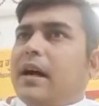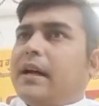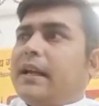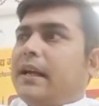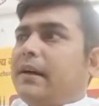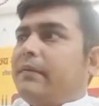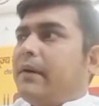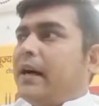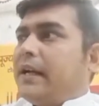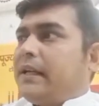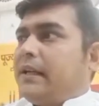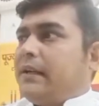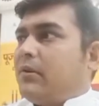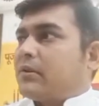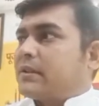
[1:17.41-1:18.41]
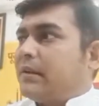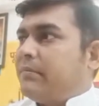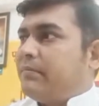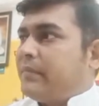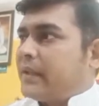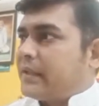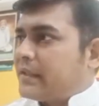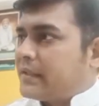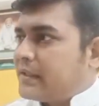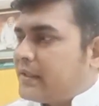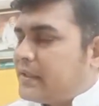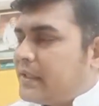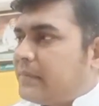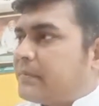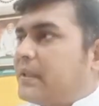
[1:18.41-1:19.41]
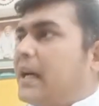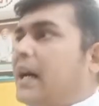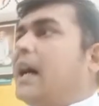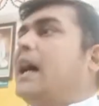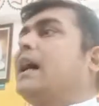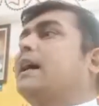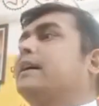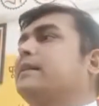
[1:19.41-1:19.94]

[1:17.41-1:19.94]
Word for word: अरे भाई वो सम्यक दृष्टि जीव था